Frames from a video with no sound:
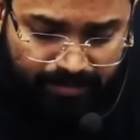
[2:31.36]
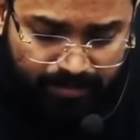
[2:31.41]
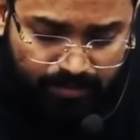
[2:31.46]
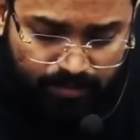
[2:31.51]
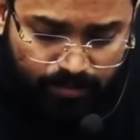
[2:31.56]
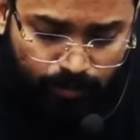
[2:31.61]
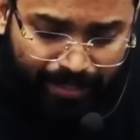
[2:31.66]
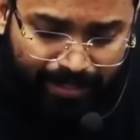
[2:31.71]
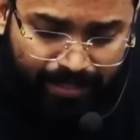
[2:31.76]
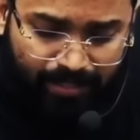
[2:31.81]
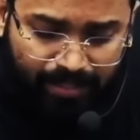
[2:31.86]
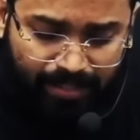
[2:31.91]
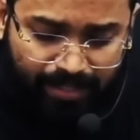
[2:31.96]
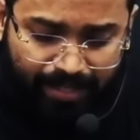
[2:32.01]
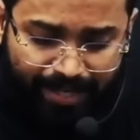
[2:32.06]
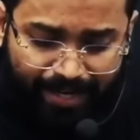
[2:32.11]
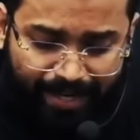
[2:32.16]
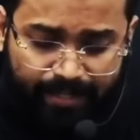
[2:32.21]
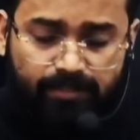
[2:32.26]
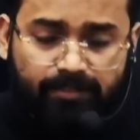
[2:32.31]
টোয়েন্টি
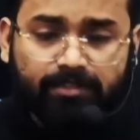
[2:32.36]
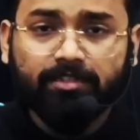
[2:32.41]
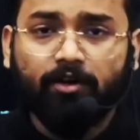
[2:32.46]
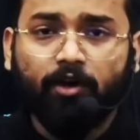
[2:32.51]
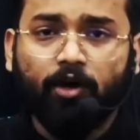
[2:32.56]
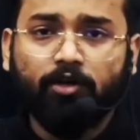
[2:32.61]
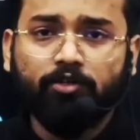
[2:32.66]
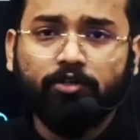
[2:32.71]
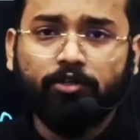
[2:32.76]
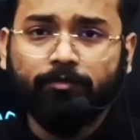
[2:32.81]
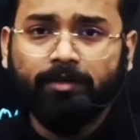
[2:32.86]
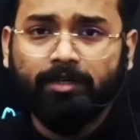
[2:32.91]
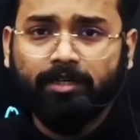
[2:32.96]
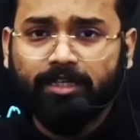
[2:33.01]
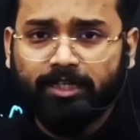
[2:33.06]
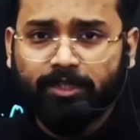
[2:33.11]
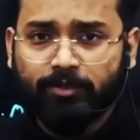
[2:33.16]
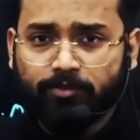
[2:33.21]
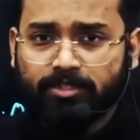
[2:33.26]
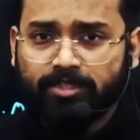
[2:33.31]
এইটথ অক্টোবর
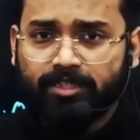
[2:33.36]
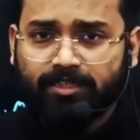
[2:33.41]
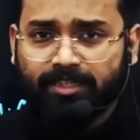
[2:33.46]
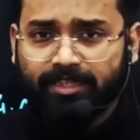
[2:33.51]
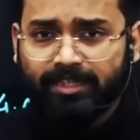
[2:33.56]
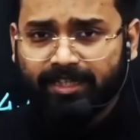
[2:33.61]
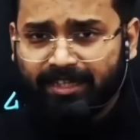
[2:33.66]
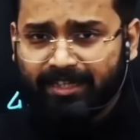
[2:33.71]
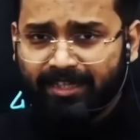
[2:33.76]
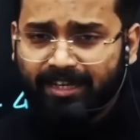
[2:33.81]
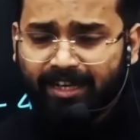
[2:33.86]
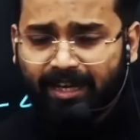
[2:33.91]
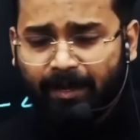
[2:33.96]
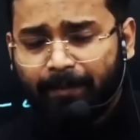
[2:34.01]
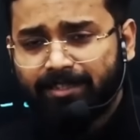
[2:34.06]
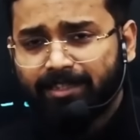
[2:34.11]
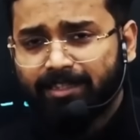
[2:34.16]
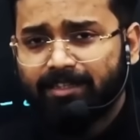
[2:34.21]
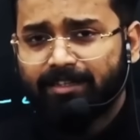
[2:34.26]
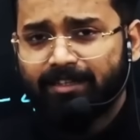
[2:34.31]
টিউসডে থেকে
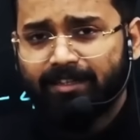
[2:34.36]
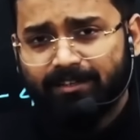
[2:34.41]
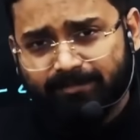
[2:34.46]
আমাদের